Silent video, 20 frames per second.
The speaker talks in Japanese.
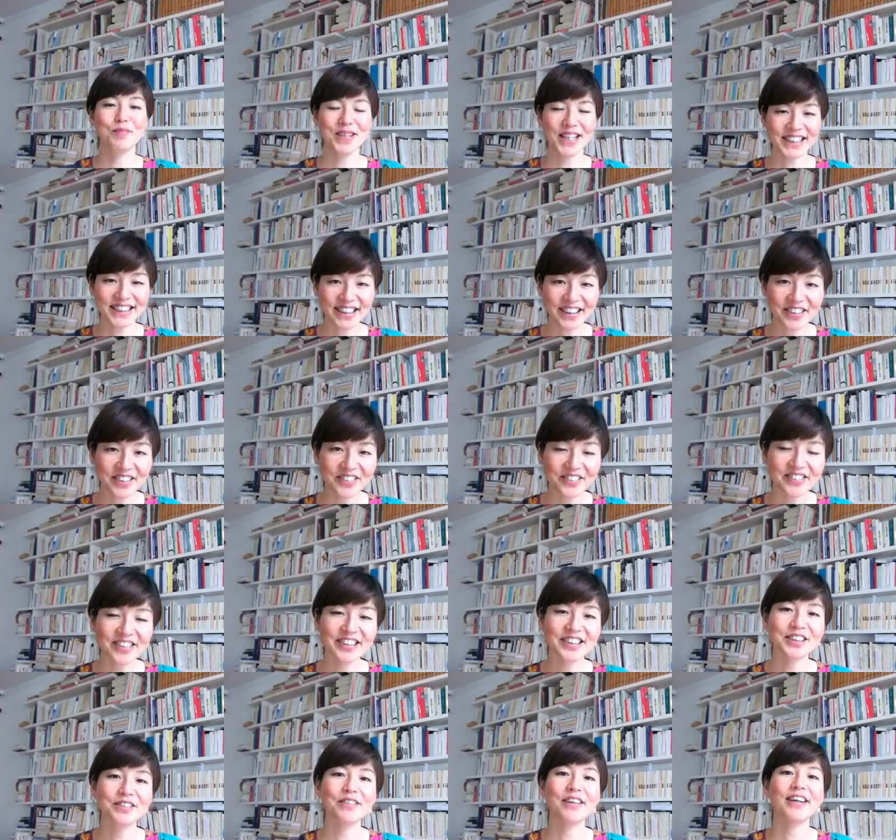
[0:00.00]
皆さんこん
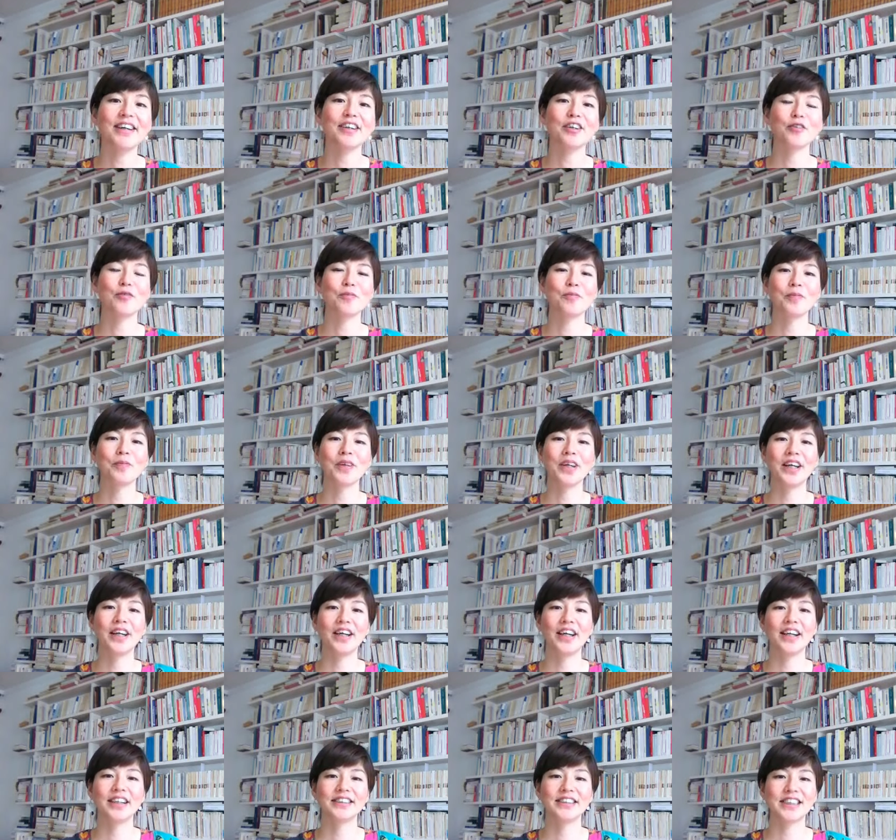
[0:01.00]
にちは
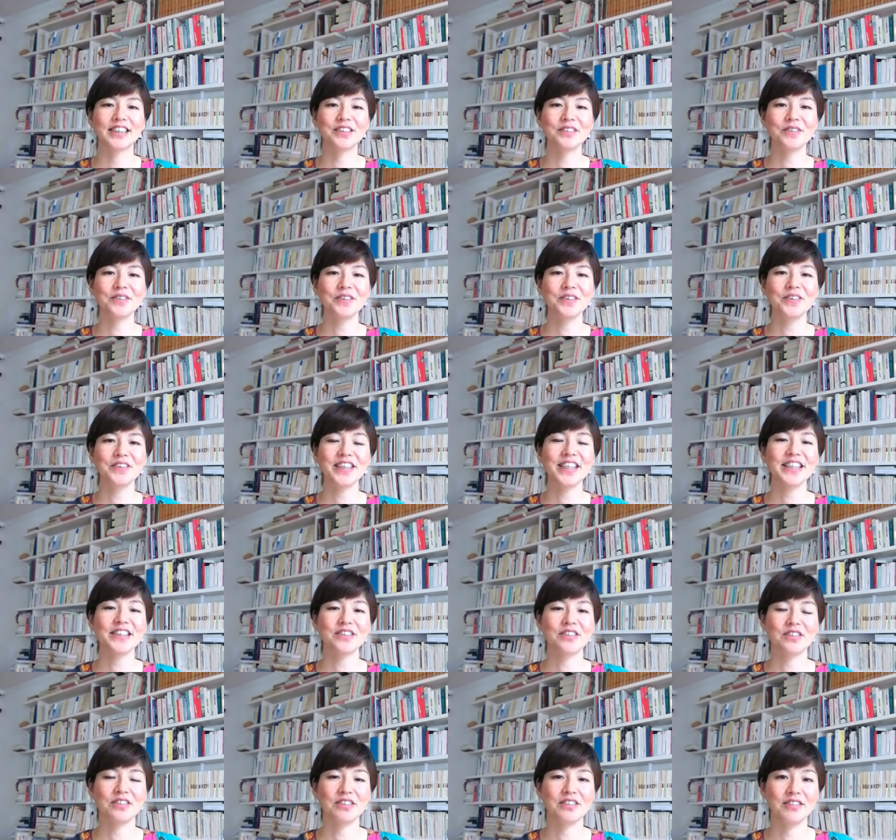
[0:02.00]

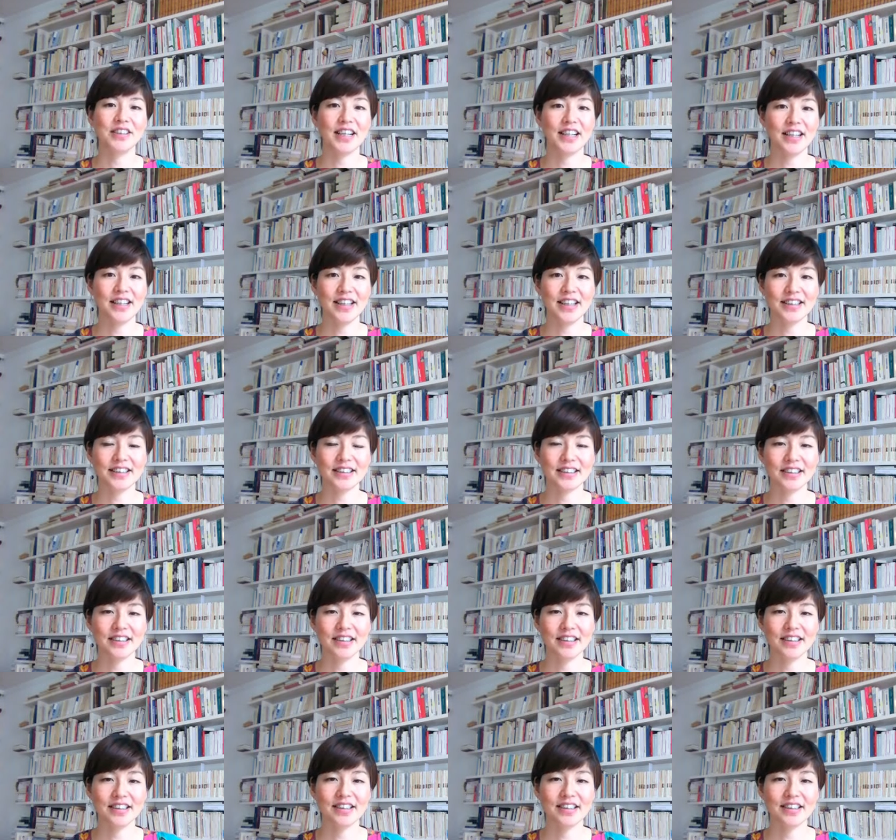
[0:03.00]
ジャズフルーティストのゆかりです